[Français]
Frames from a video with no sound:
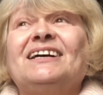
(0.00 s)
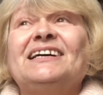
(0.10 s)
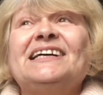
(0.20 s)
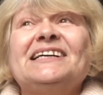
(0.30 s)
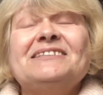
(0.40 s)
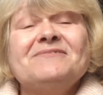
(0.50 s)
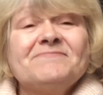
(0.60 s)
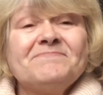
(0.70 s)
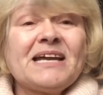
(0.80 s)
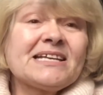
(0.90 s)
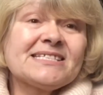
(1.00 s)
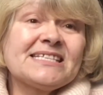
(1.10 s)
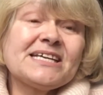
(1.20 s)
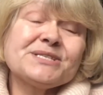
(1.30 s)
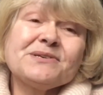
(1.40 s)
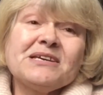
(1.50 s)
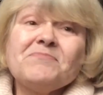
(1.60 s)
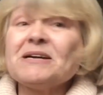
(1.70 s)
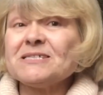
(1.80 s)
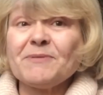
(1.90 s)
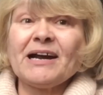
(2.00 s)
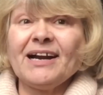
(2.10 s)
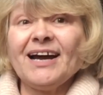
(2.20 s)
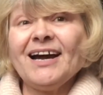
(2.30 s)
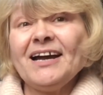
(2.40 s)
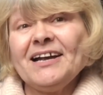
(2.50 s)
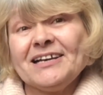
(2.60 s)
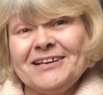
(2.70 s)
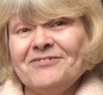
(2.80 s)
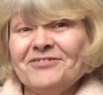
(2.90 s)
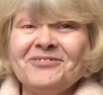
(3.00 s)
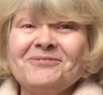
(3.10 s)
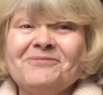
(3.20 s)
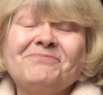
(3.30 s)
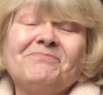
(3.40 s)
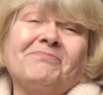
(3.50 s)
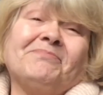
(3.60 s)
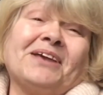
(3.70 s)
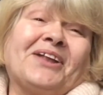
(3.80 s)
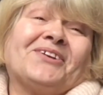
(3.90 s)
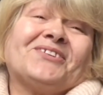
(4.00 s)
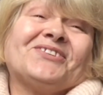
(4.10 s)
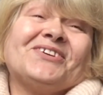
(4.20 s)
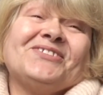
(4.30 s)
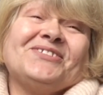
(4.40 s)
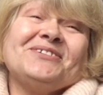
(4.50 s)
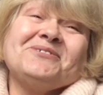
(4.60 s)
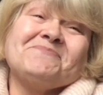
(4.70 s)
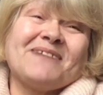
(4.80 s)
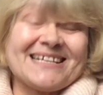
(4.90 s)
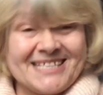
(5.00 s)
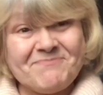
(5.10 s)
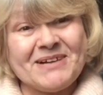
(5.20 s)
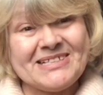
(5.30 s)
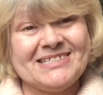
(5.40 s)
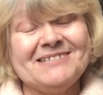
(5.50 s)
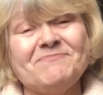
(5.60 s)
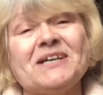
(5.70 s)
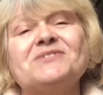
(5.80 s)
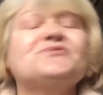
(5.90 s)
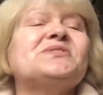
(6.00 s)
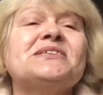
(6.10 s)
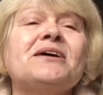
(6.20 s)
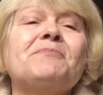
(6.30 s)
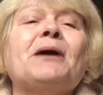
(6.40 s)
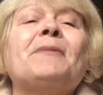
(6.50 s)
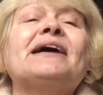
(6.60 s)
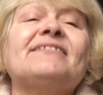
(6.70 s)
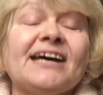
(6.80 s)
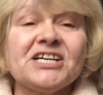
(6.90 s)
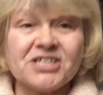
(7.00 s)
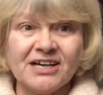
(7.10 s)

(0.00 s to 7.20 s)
Euh, merci à ceux qui passent par là et qui vont, bien entendu, par sympathie, par soutien, par partage,